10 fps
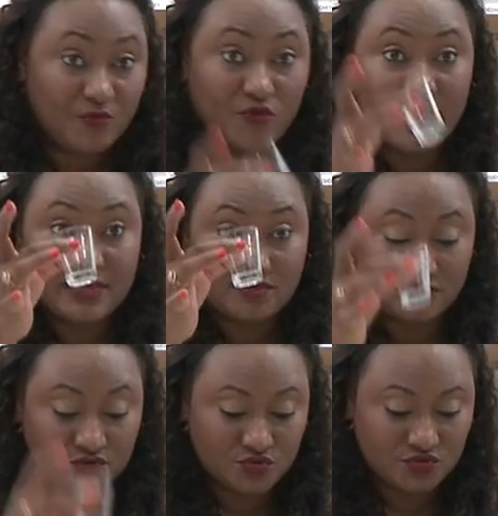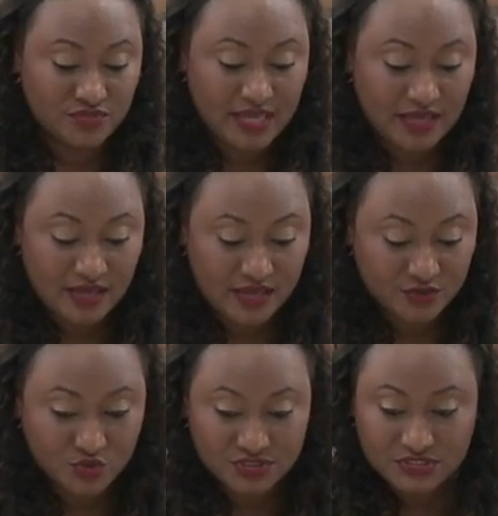peut être ça,
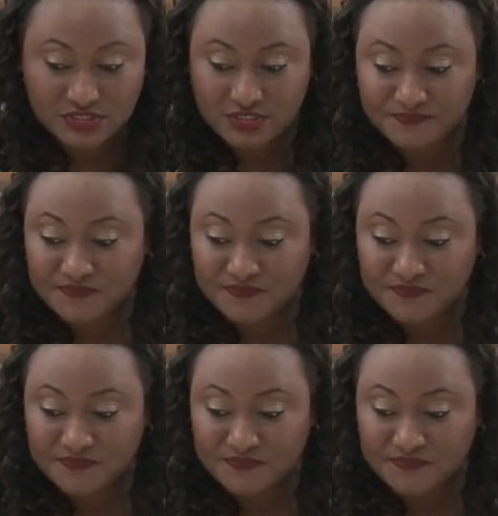ceci.